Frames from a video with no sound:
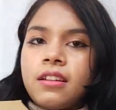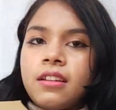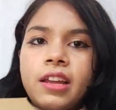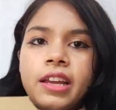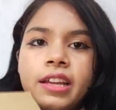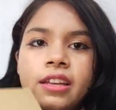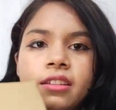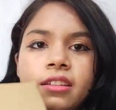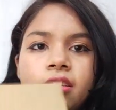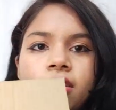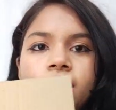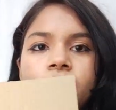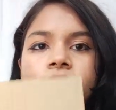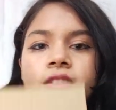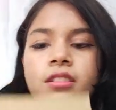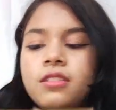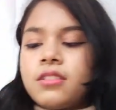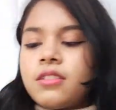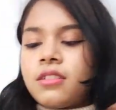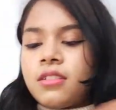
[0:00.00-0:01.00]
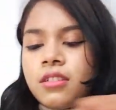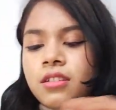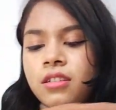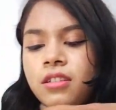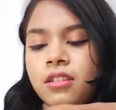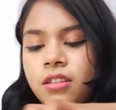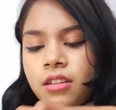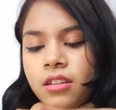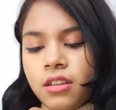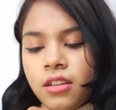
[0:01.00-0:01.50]
लाइक दिस
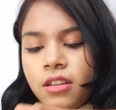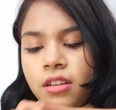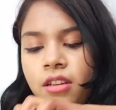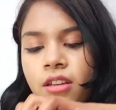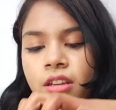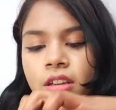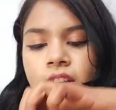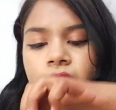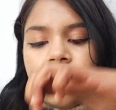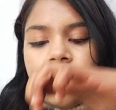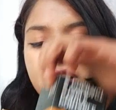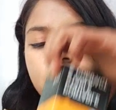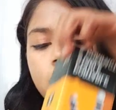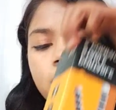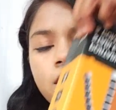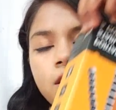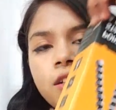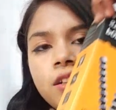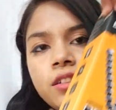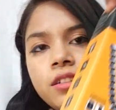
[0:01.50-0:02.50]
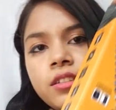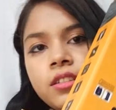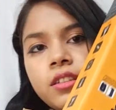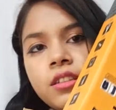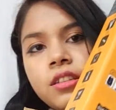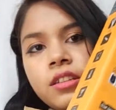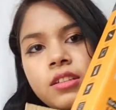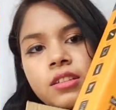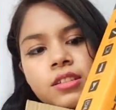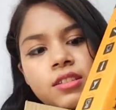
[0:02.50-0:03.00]
एंड
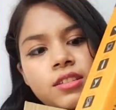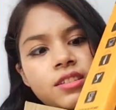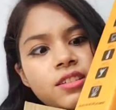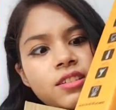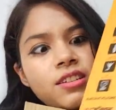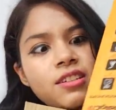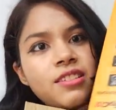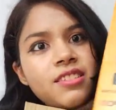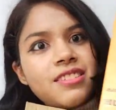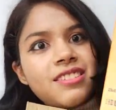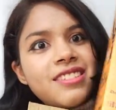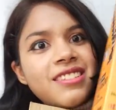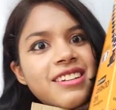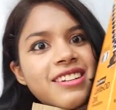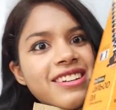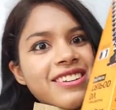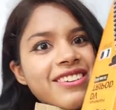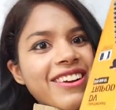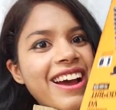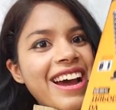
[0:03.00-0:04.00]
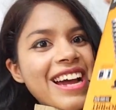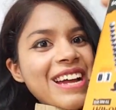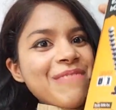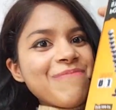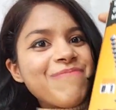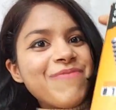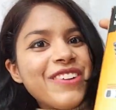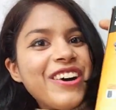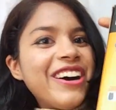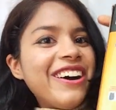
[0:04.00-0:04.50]
दिस इज द
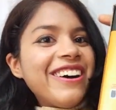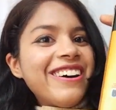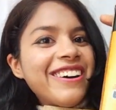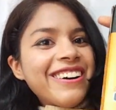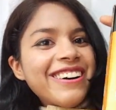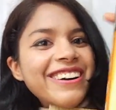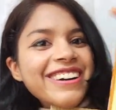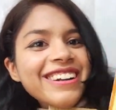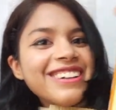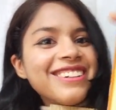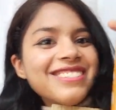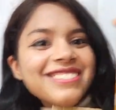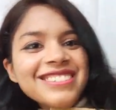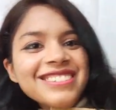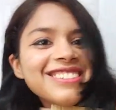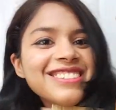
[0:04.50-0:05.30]
ट्राईपॉड